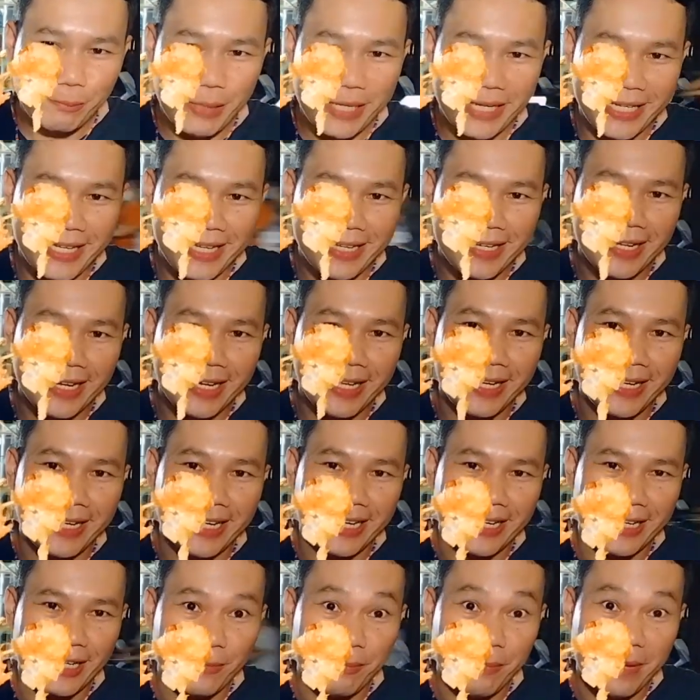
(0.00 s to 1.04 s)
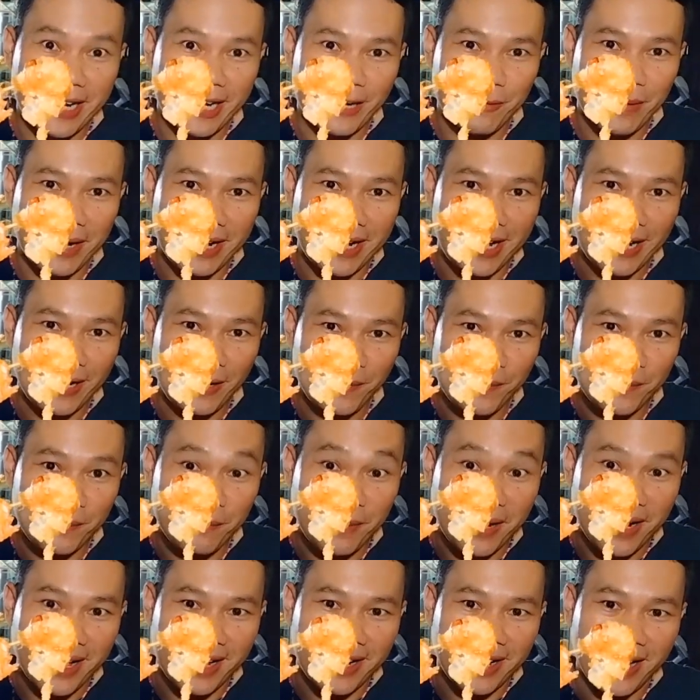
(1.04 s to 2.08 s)
bikin ngiler mari makan
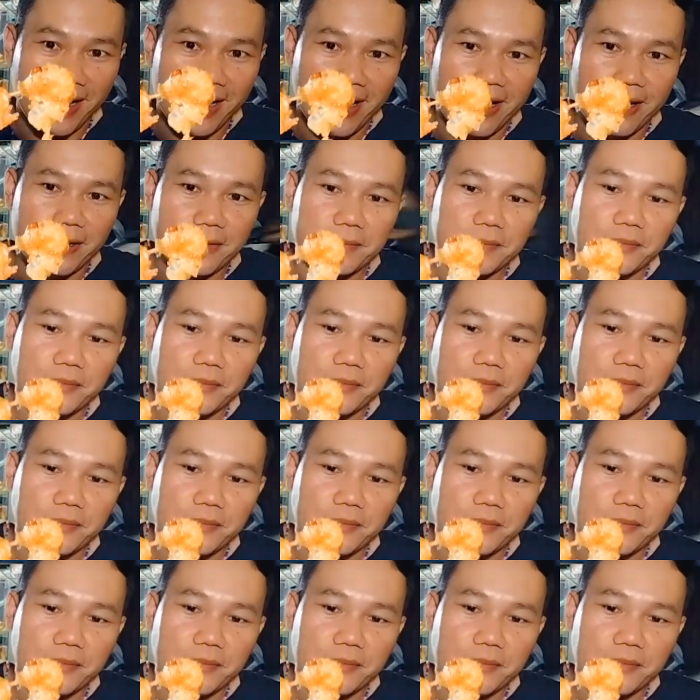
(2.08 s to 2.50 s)
makan enak